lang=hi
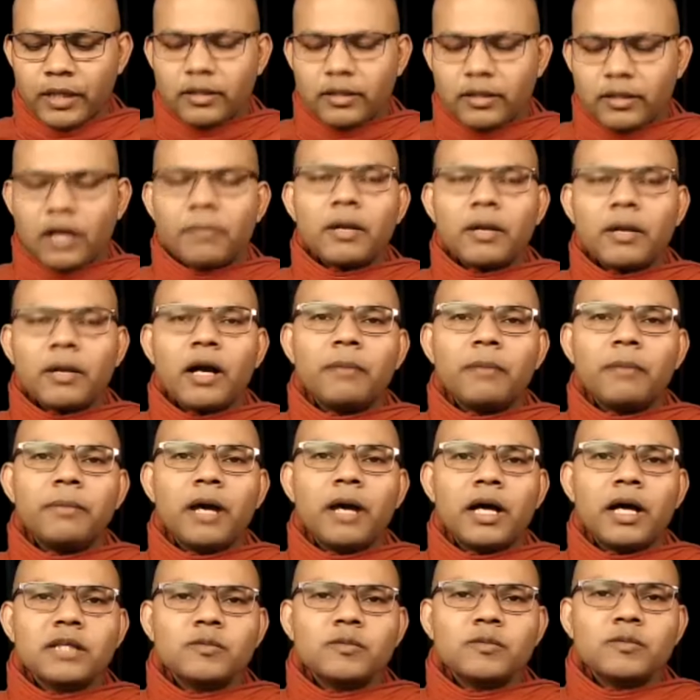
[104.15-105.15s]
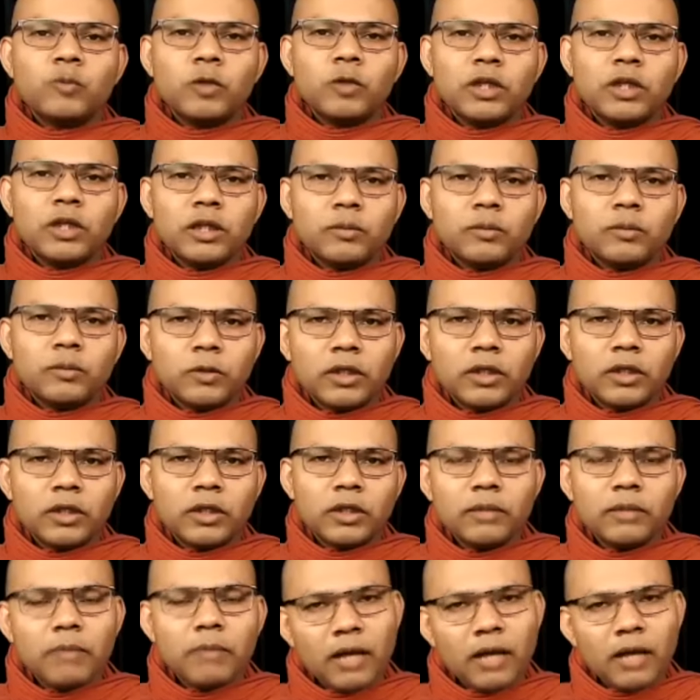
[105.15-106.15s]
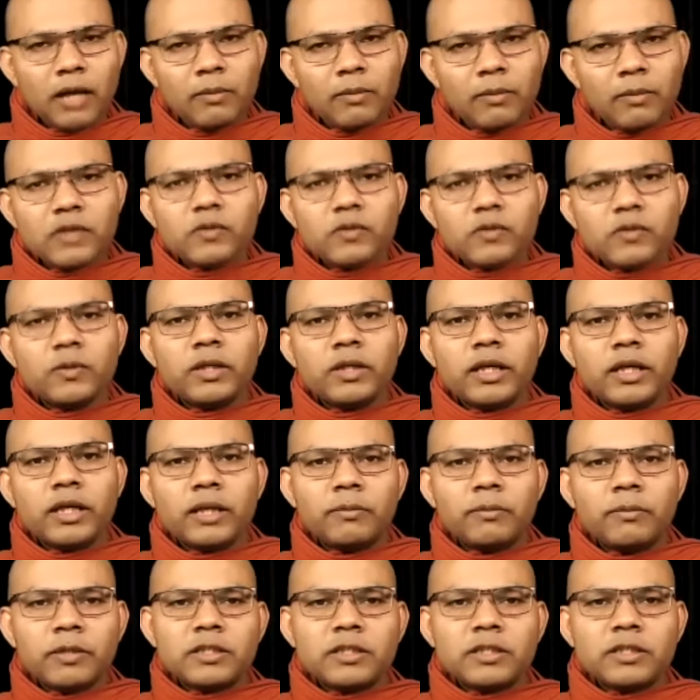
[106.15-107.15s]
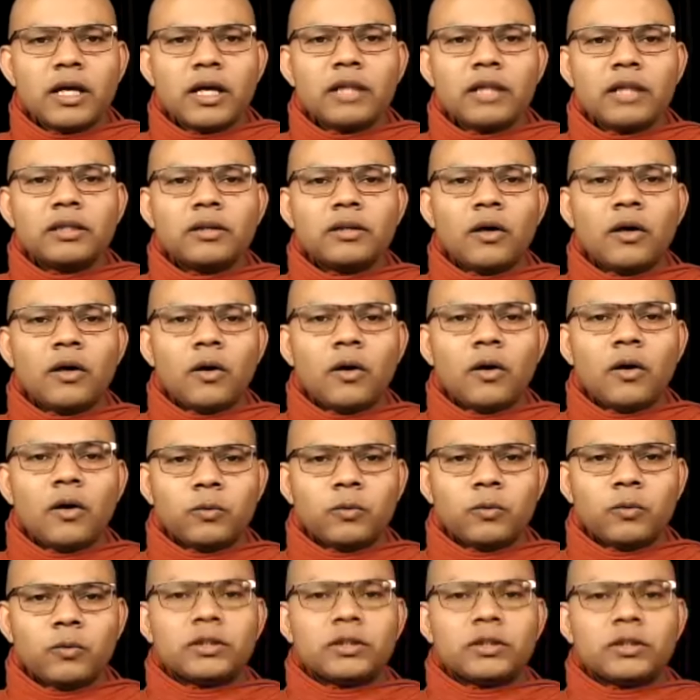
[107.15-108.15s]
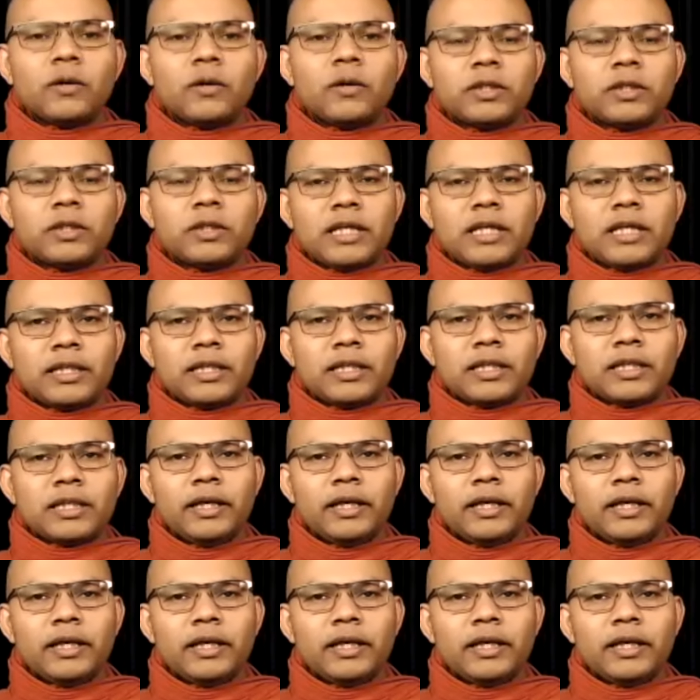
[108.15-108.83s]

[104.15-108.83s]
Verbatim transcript: धर्म का अभ्यास पुनः पुनः बार बार सुनने के पश्चात और पुख्ता होते जाता